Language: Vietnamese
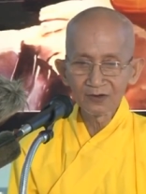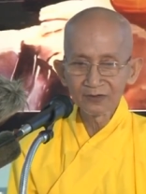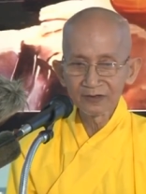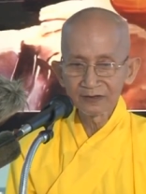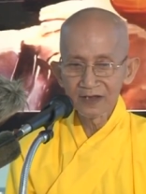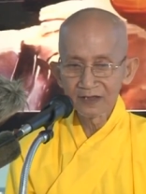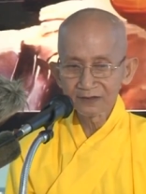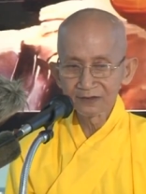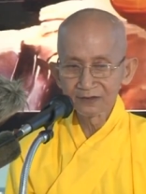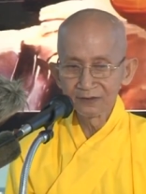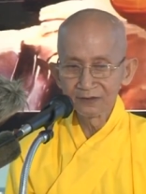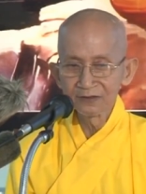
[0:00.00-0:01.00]
rồi
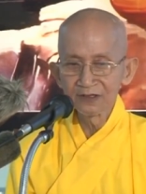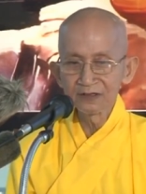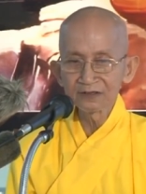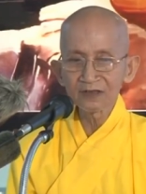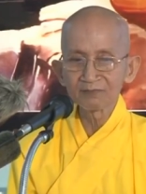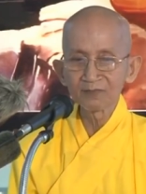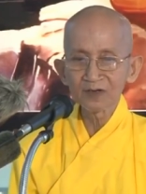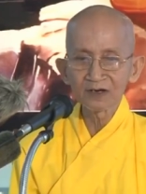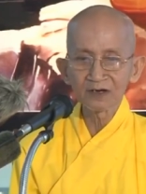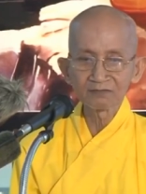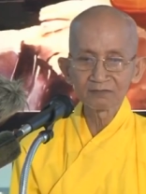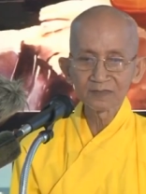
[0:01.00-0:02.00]
để tự nhiên tâm
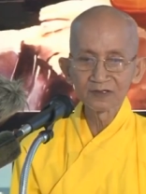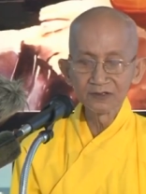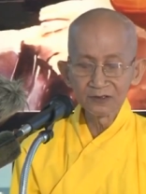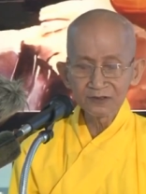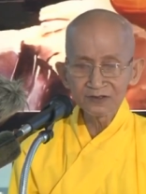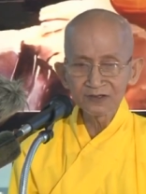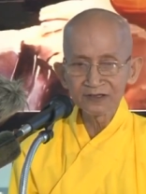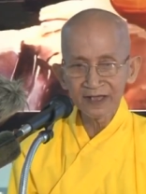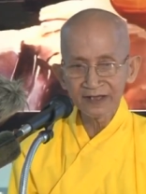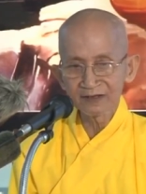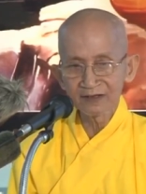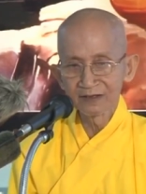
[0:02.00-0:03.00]
bất động cứ như
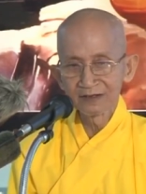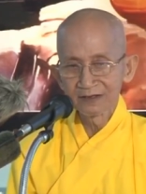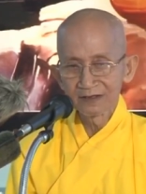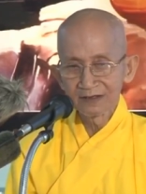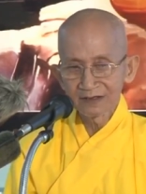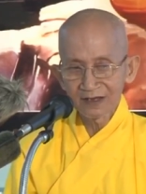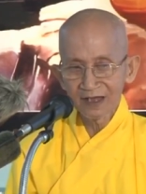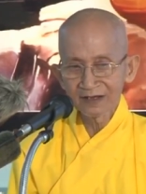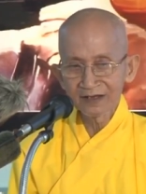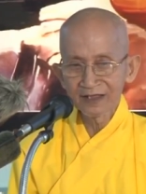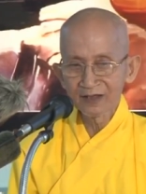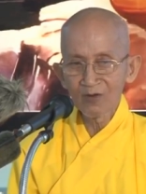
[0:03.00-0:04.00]
vậy
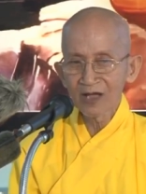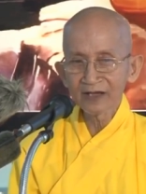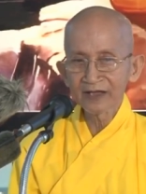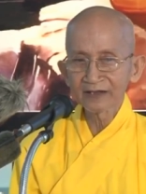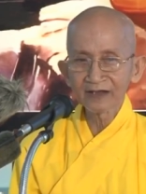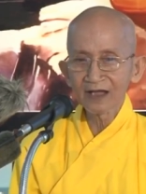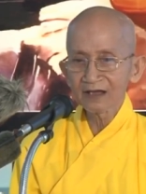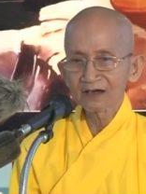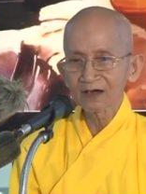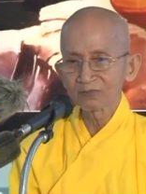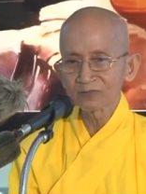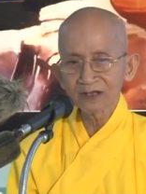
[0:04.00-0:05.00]
ngày này qua ngày
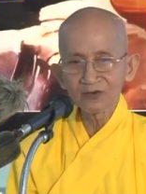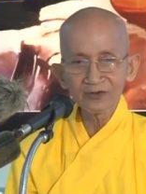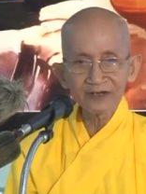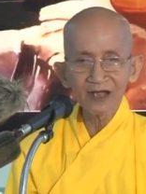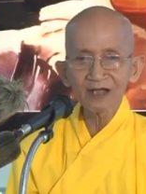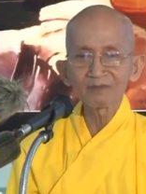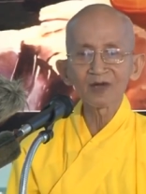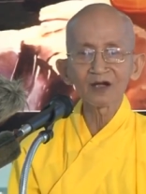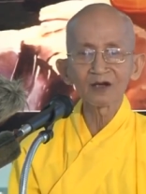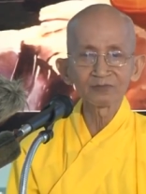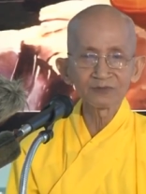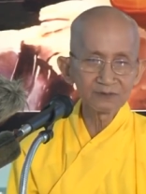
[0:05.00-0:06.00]
khác không thấy đói khác
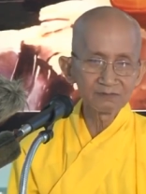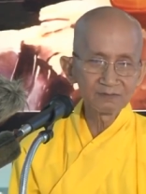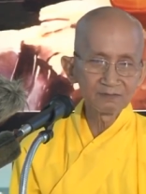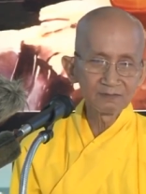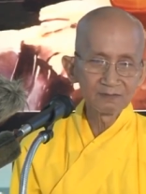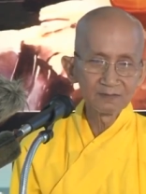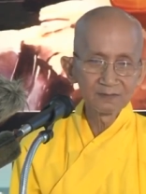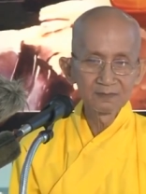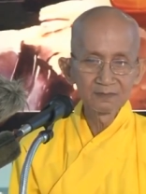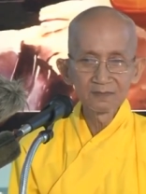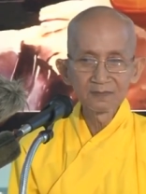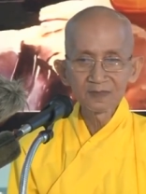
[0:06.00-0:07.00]
mà không
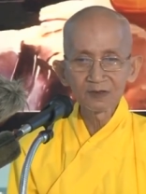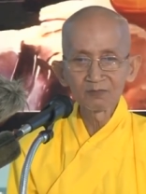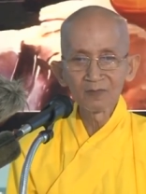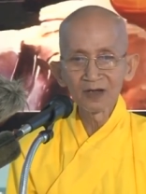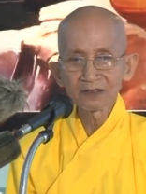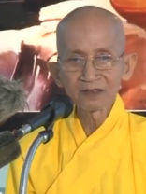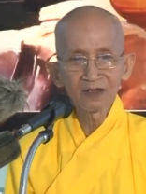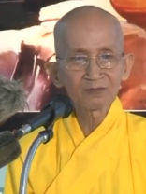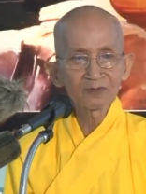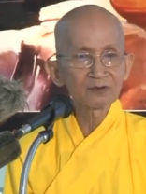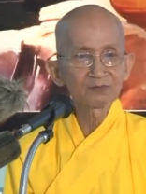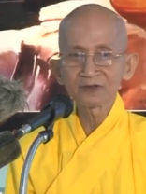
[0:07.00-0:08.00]
không mệt
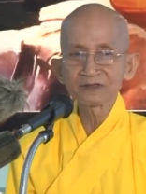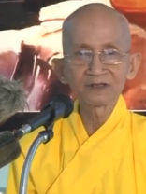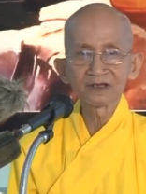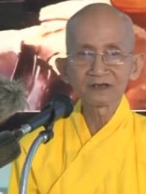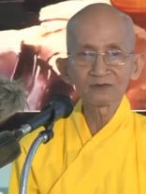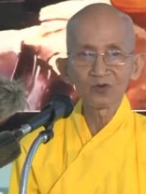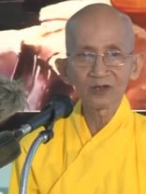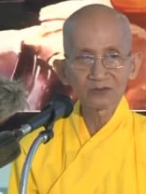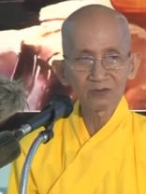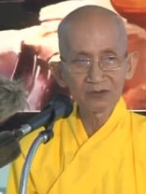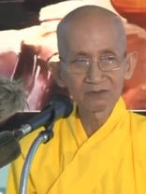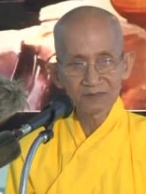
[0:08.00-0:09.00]
nhọc không cái gì hết
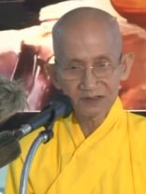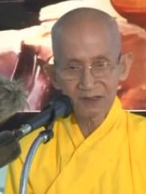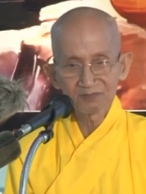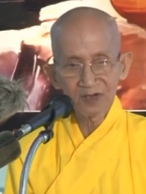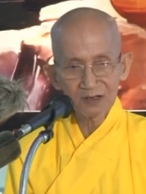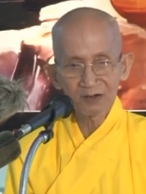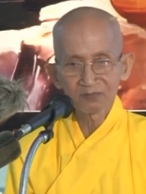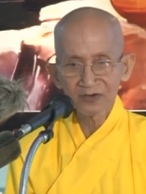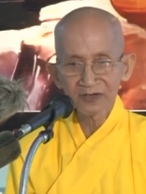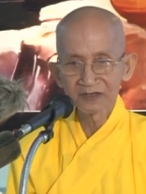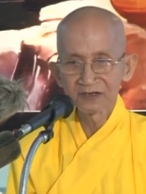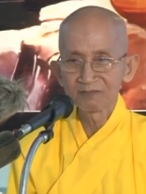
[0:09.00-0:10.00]
hoàn toàn cái tâm bất động
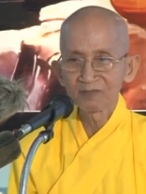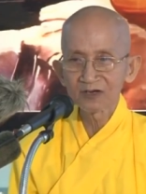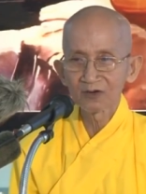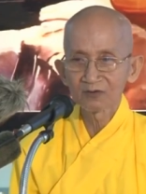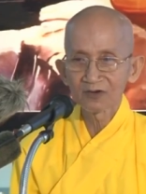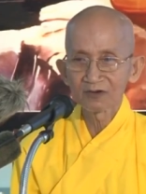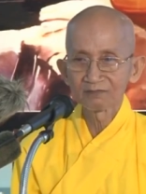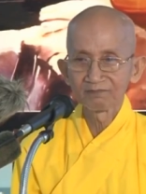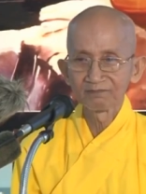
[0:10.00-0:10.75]
nó hay đến mức độ